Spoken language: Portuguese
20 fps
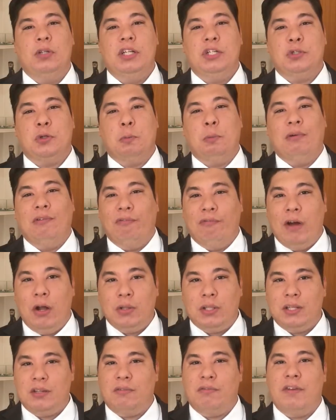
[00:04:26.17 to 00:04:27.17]
político por
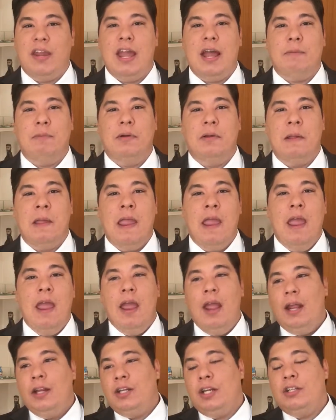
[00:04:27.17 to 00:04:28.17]
falta de verba?
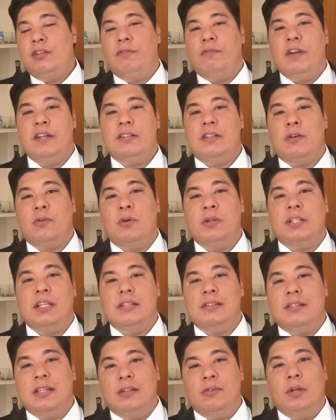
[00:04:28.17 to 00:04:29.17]
A gente vê isso
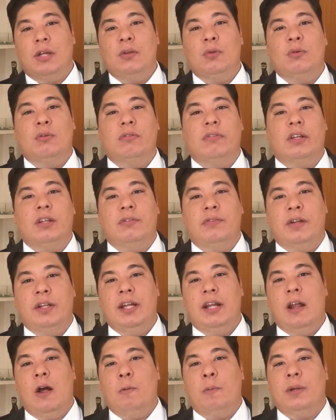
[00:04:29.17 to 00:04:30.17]
acontecendo aí no governo
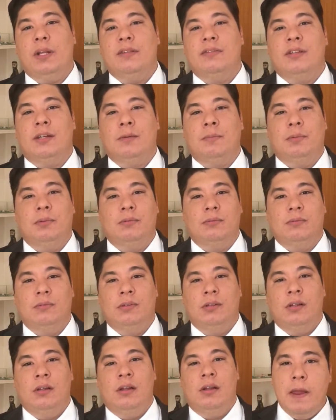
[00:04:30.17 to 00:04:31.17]
federal, por exemplo.
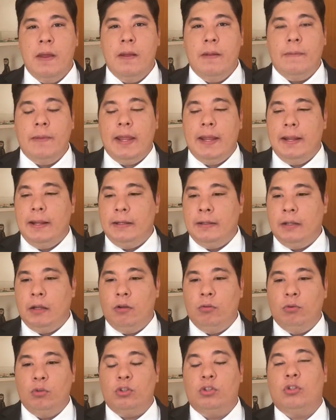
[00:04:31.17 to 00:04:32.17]
Né,
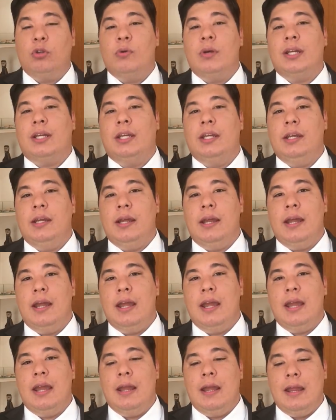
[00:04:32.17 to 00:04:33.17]
eu não estou aqui
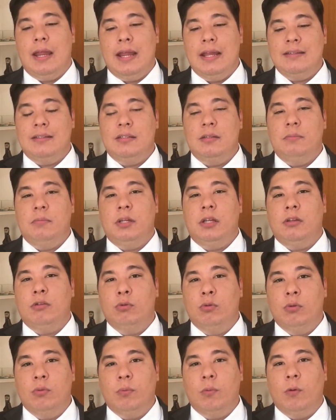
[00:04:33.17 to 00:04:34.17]
é,
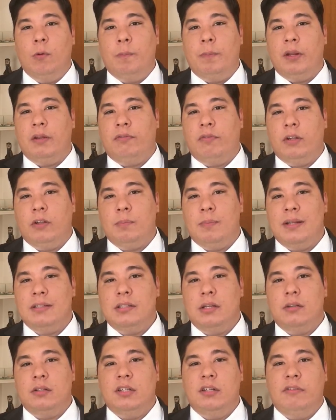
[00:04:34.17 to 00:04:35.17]
eximindo o prefeito
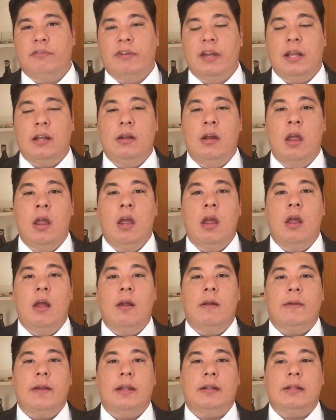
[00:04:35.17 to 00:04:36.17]
Marcelo Crivella
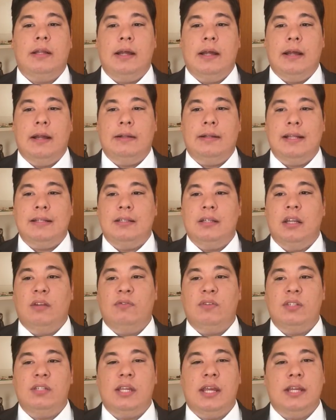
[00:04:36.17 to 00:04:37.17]
né, da, das
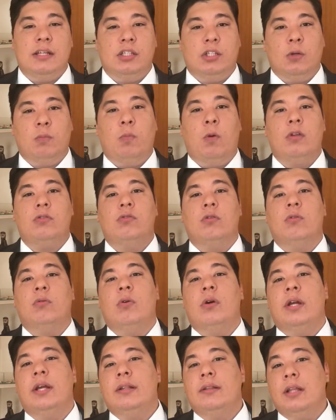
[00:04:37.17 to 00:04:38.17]
ineficiências que possam
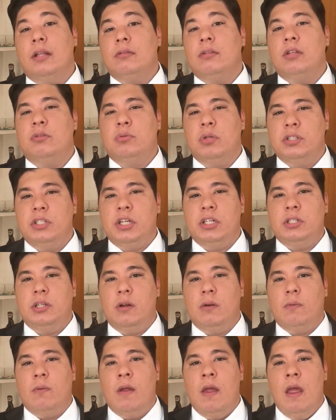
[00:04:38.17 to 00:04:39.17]
ocorrer dentro da sua
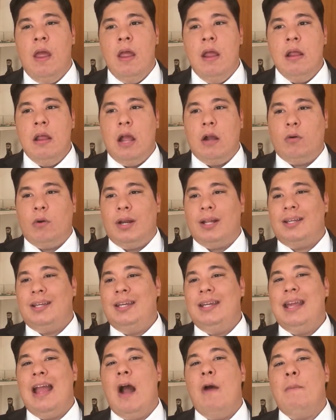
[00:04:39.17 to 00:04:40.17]
gestão. Agora,
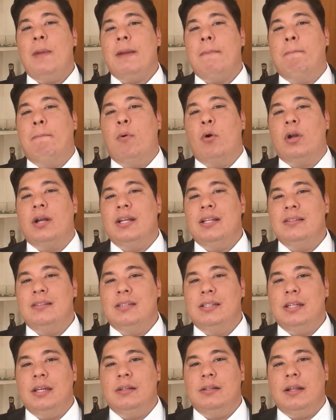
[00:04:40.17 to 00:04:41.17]
que há uma
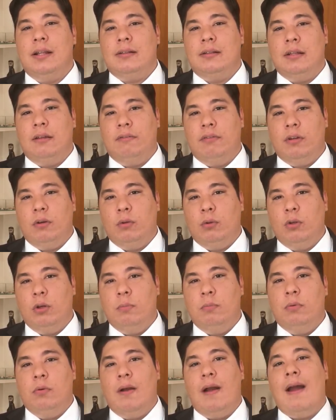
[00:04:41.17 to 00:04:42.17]
hipocrisia da TV
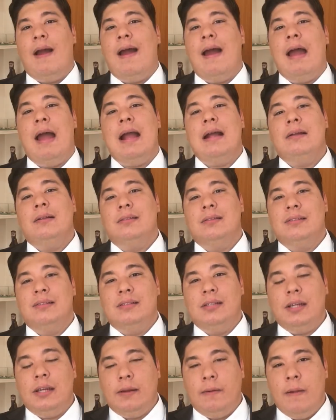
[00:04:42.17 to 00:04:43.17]
Globo, há
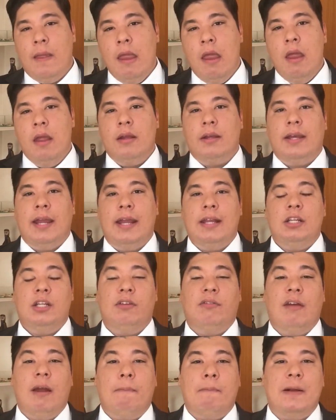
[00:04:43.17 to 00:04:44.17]
sim. Quem
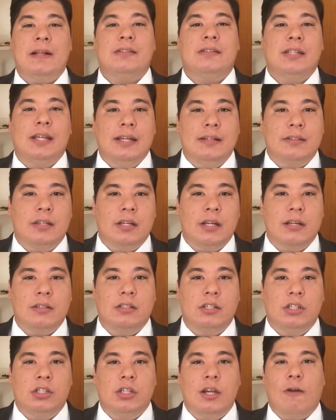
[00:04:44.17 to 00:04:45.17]
tiver paciência de
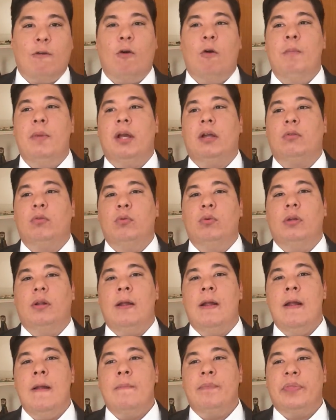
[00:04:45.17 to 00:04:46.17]
assistir a cobertura
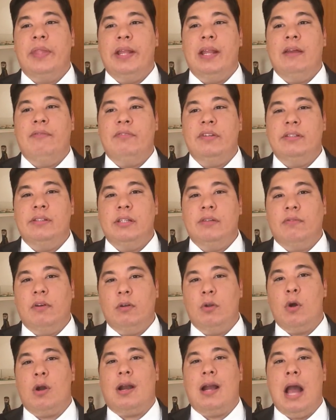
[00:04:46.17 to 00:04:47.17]
televisiva
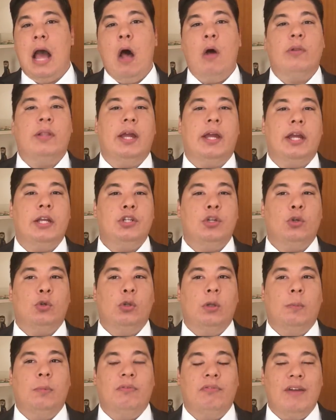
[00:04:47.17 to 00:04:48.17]
local da Rede
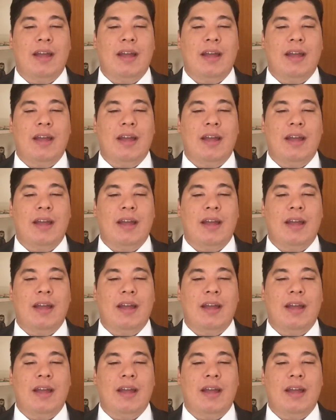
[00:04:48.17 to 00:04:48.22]
Globo